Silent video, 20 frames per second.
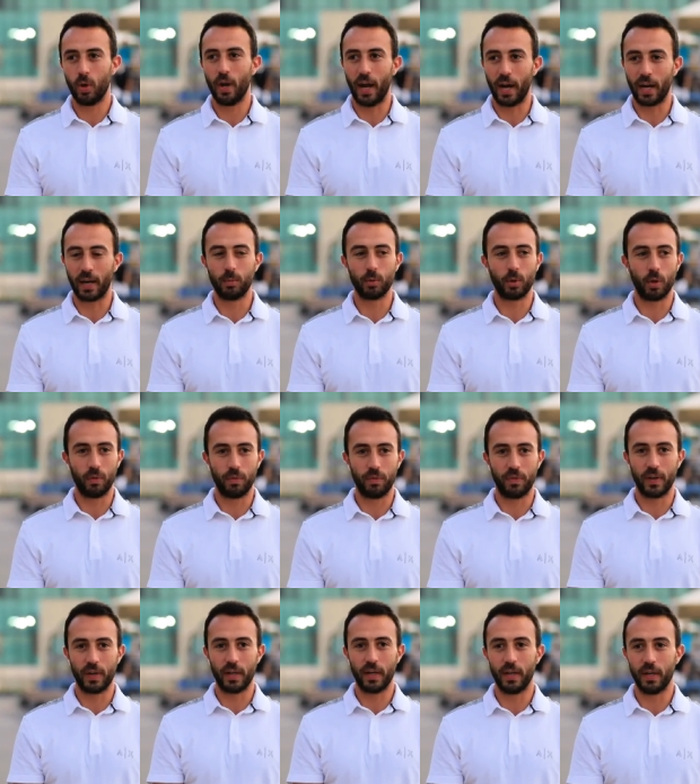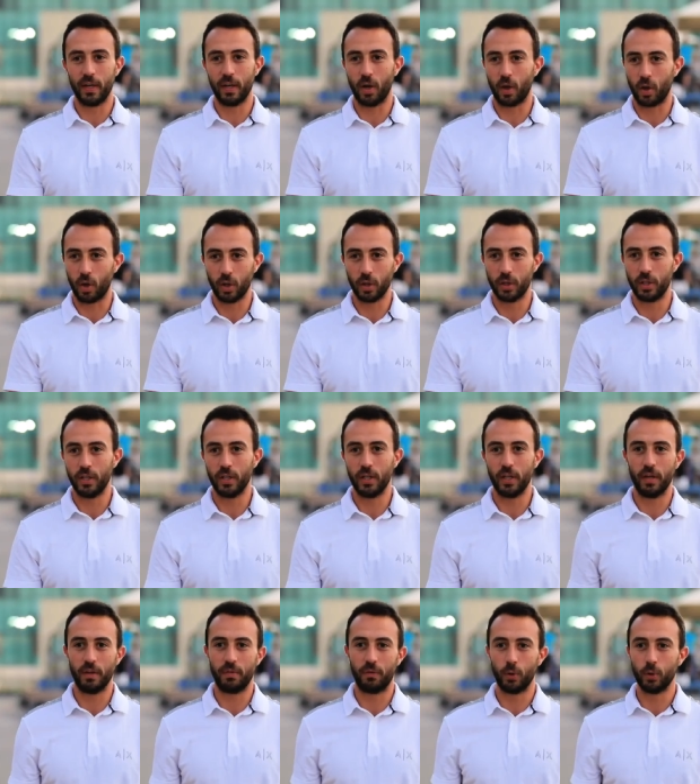كل حاجة متوفرة
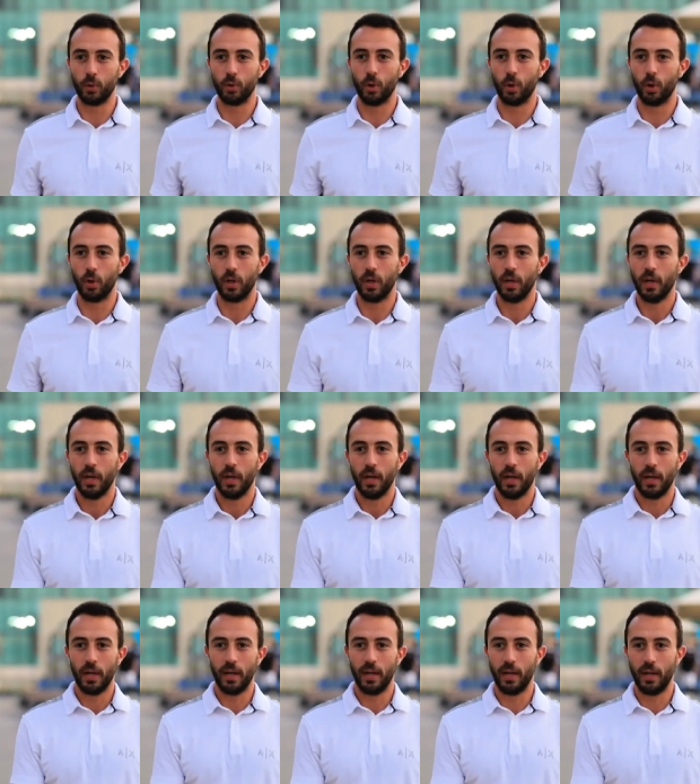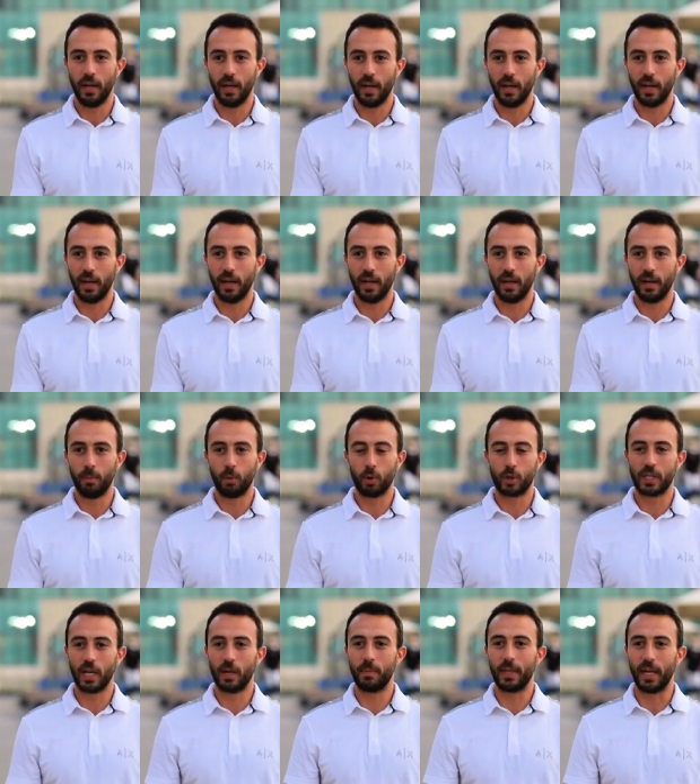الأراضي الفندق
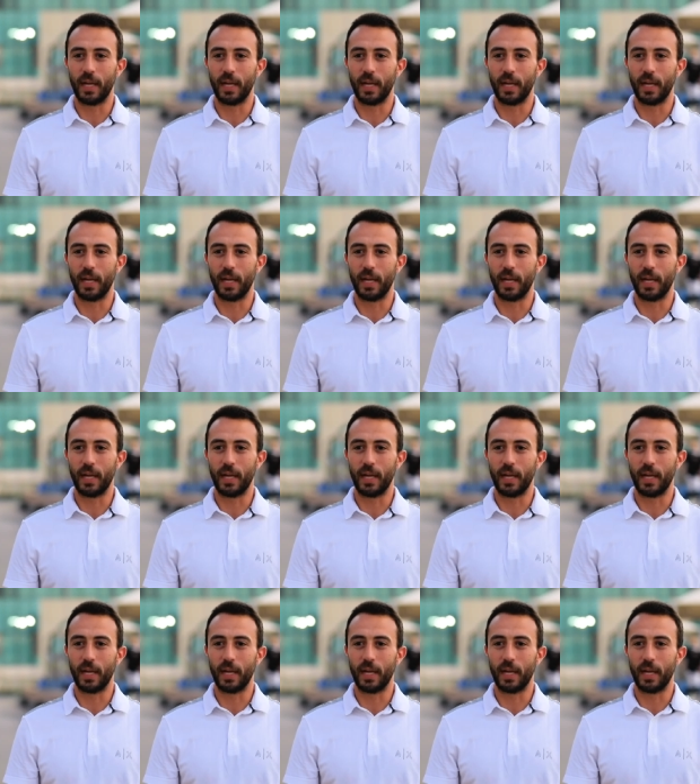البوكسات